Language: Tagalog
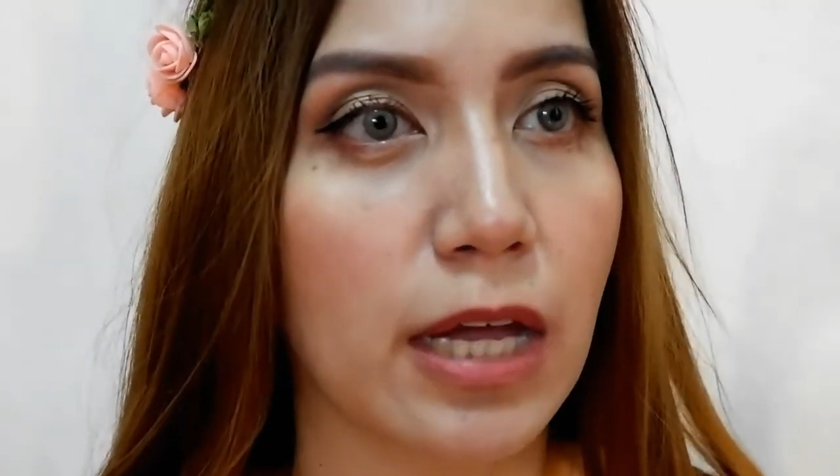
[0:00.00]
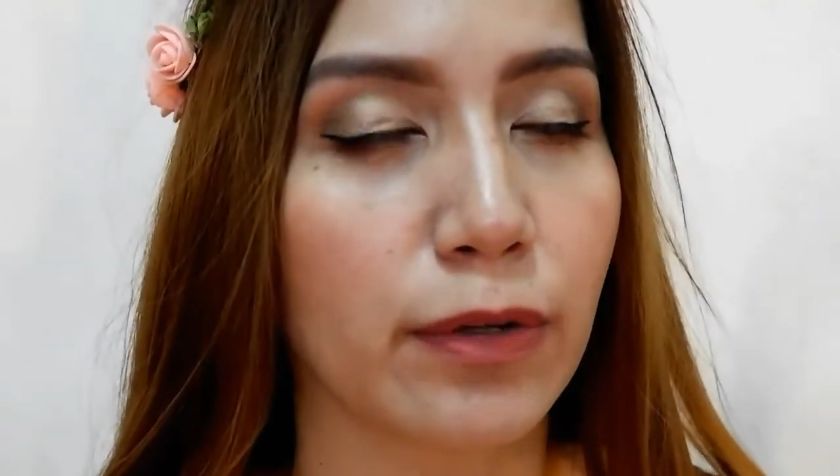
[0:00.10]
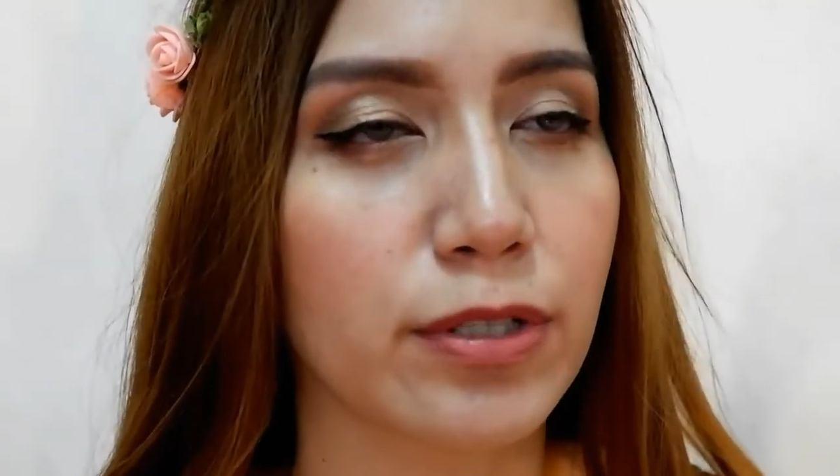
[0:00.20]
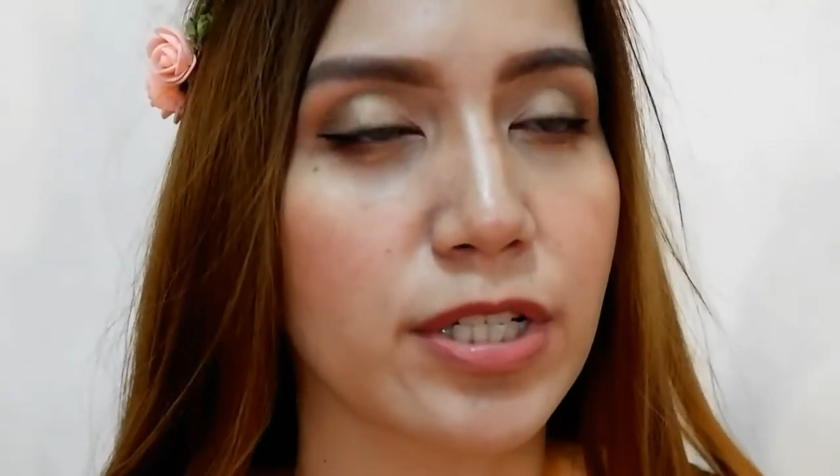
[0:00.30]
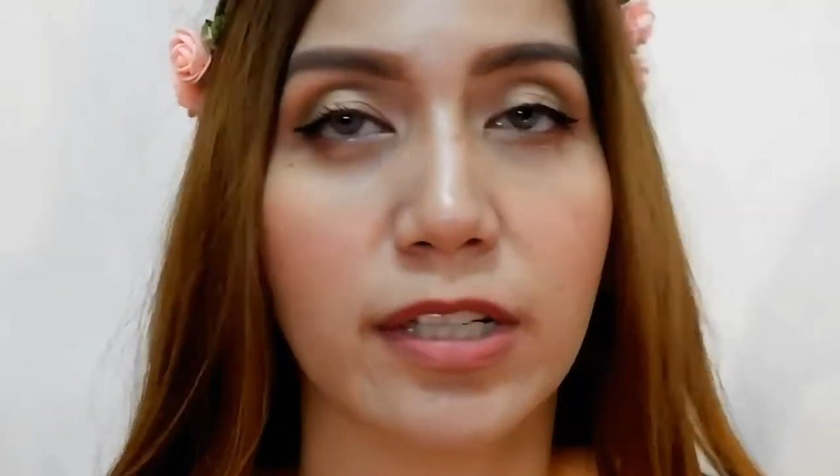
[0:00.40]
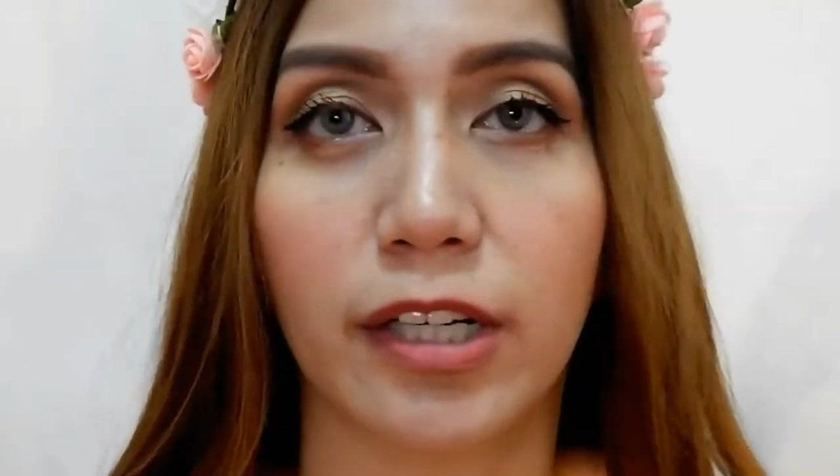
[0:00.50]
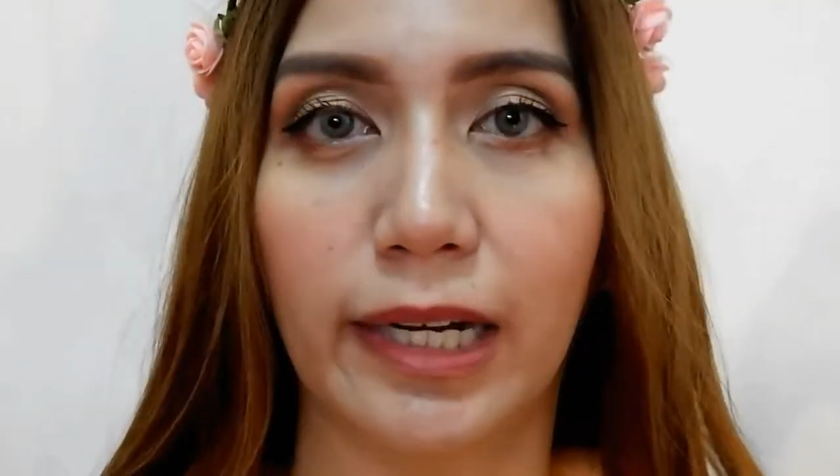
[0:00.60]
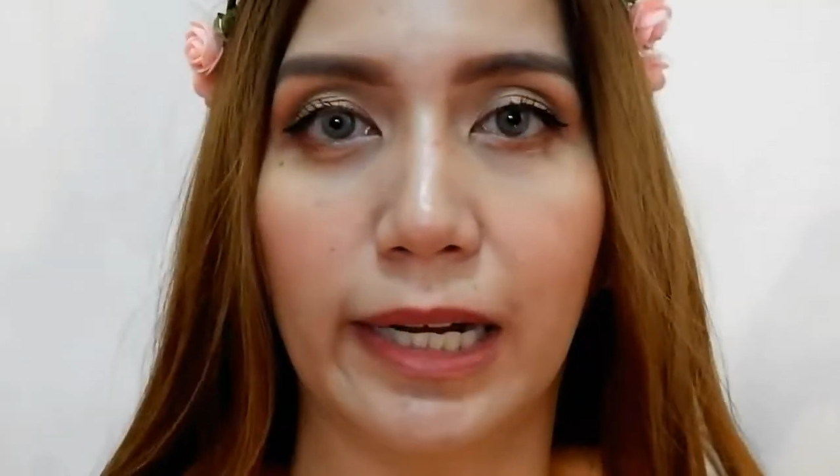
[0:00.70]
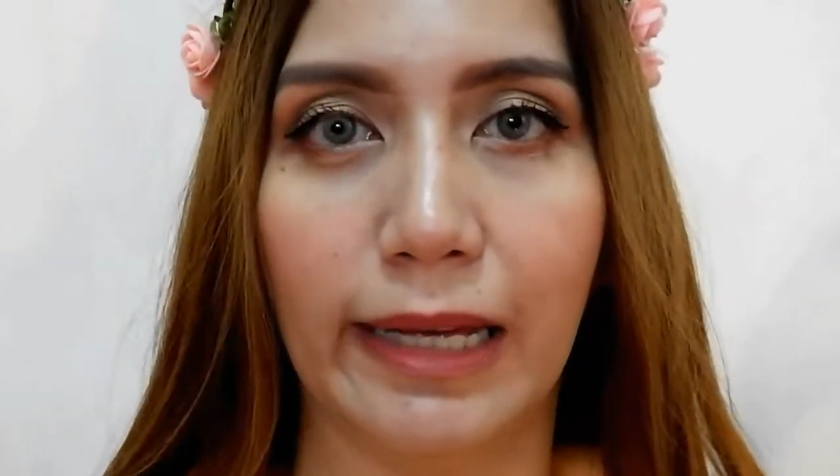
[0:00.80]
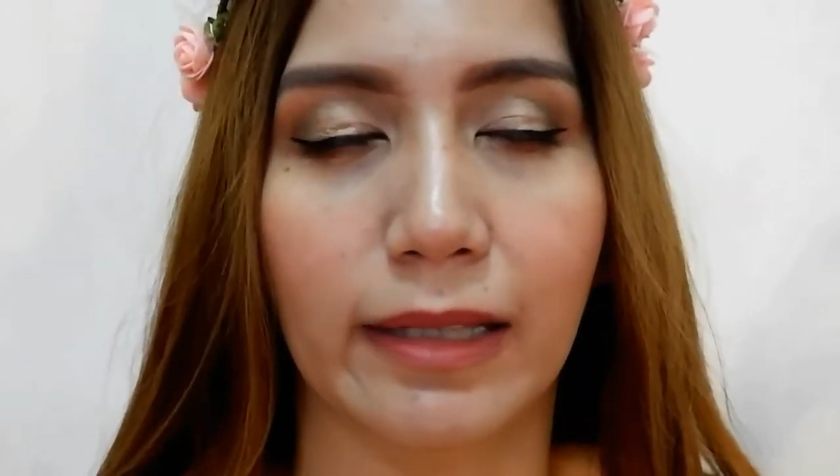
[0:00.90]
ano, si
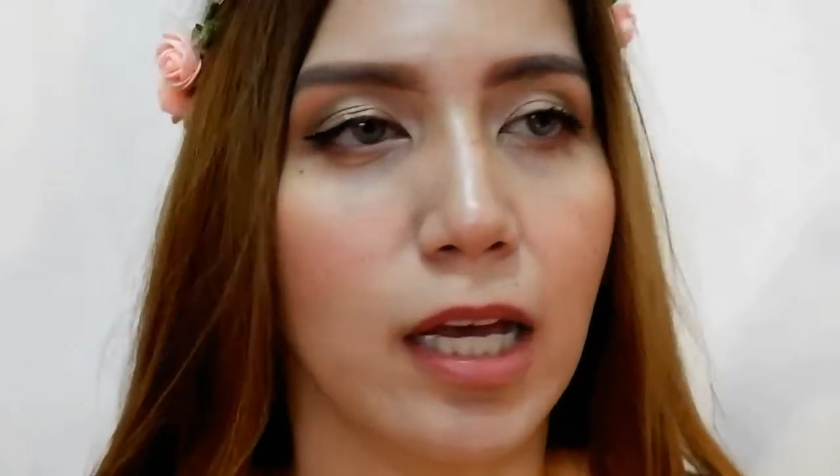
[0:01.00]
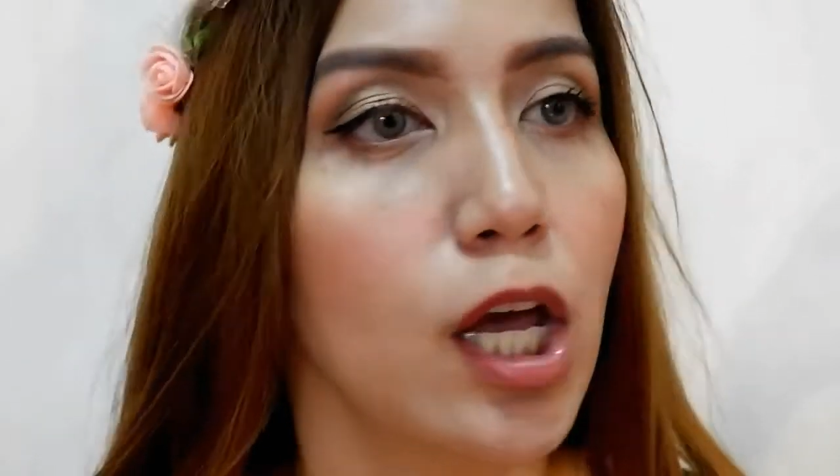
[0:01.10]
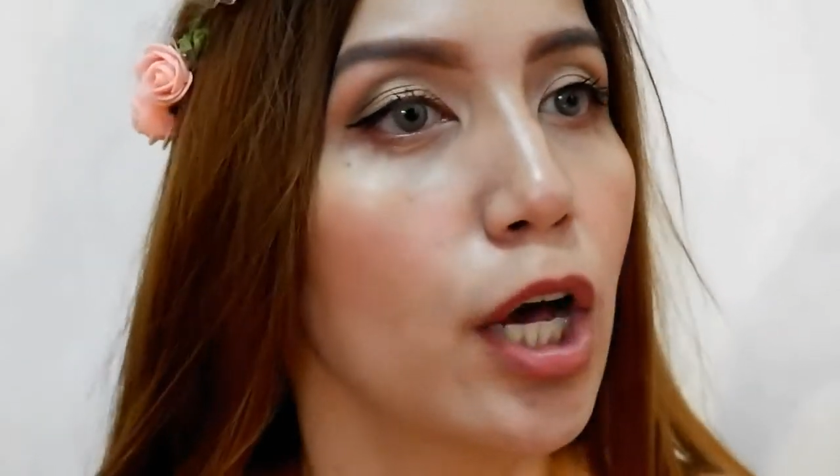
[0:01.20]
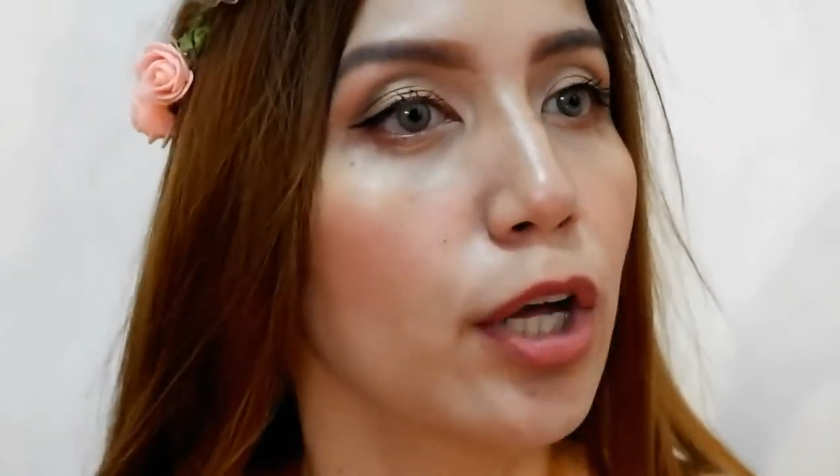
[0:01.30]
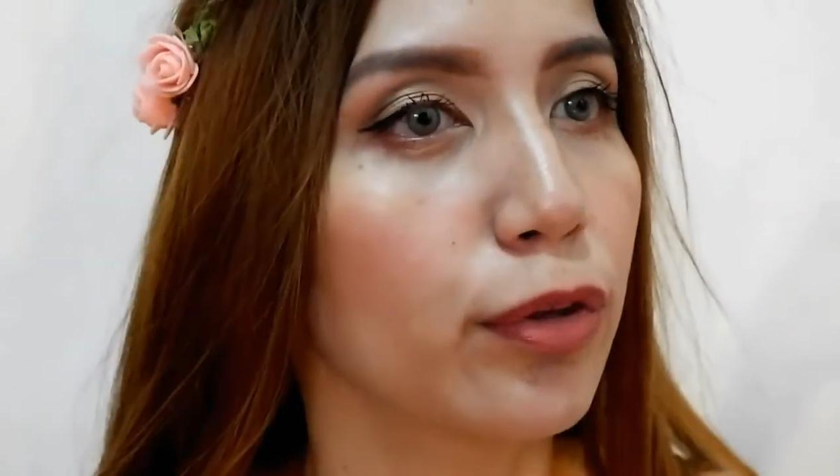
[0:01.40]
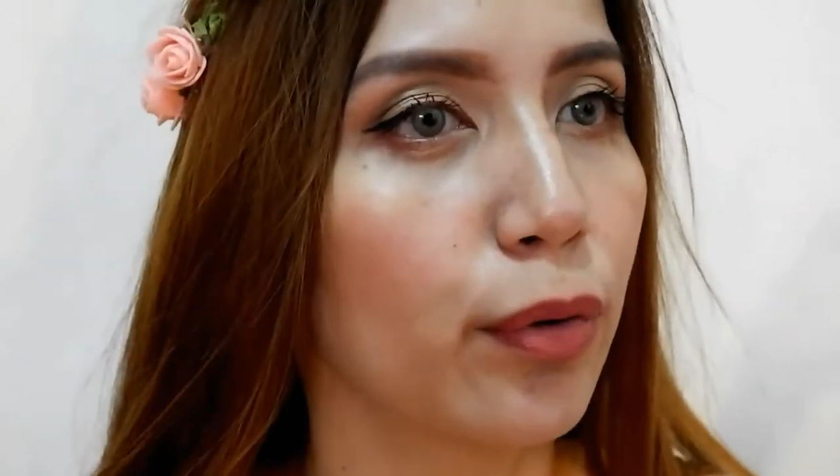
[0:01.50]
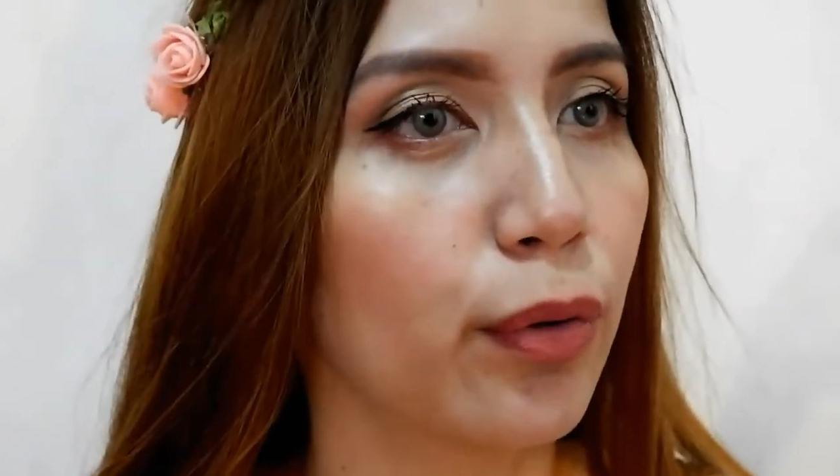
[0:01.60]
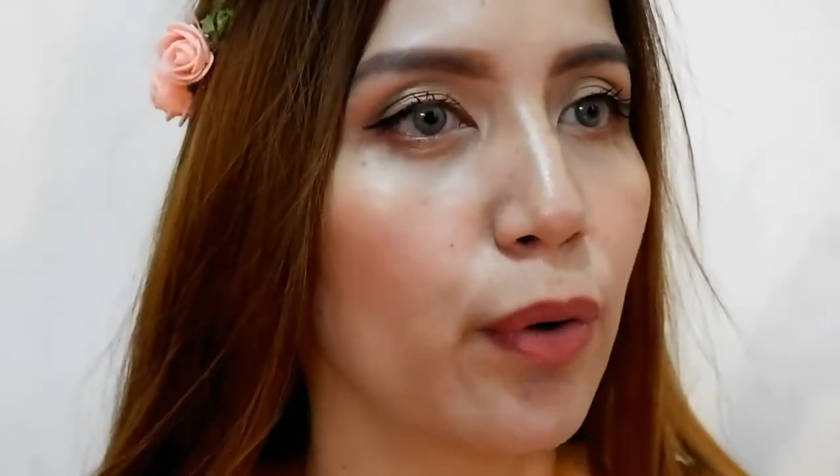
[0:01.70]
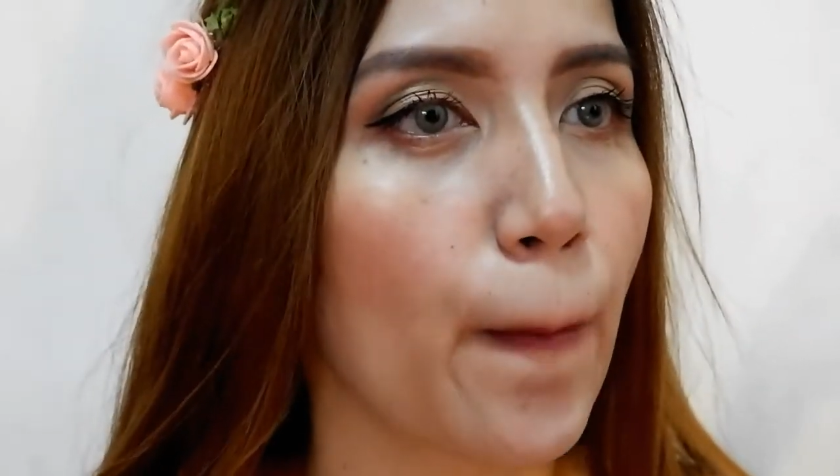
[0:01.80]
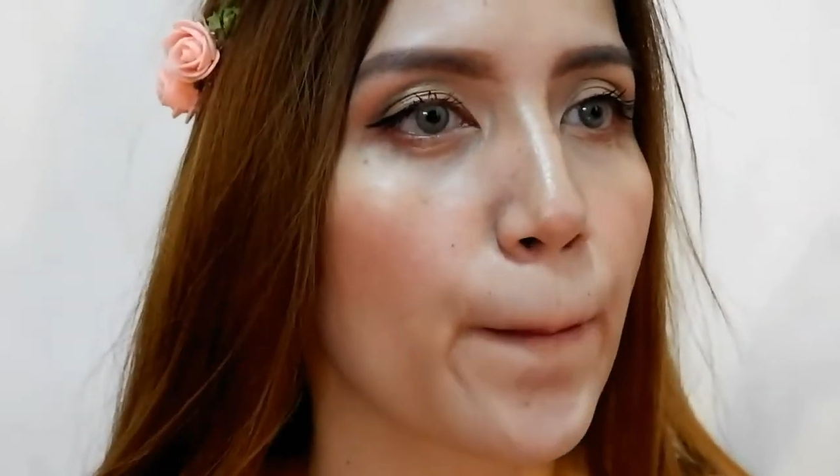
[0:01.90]
Scarlett,
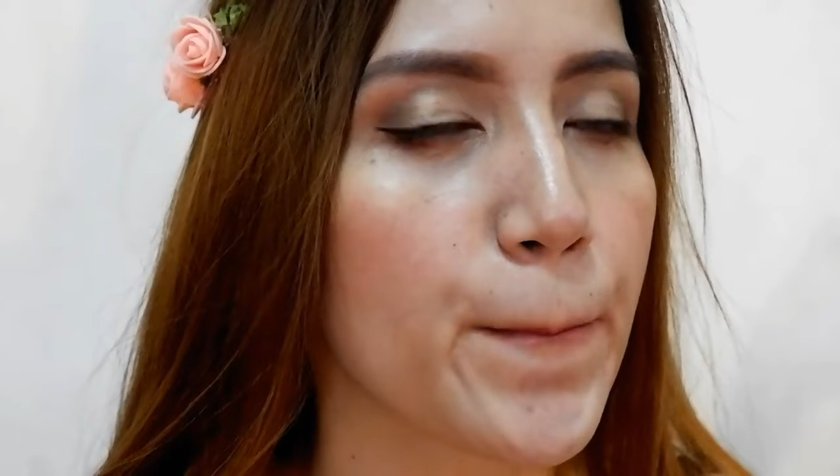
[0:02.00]
ito,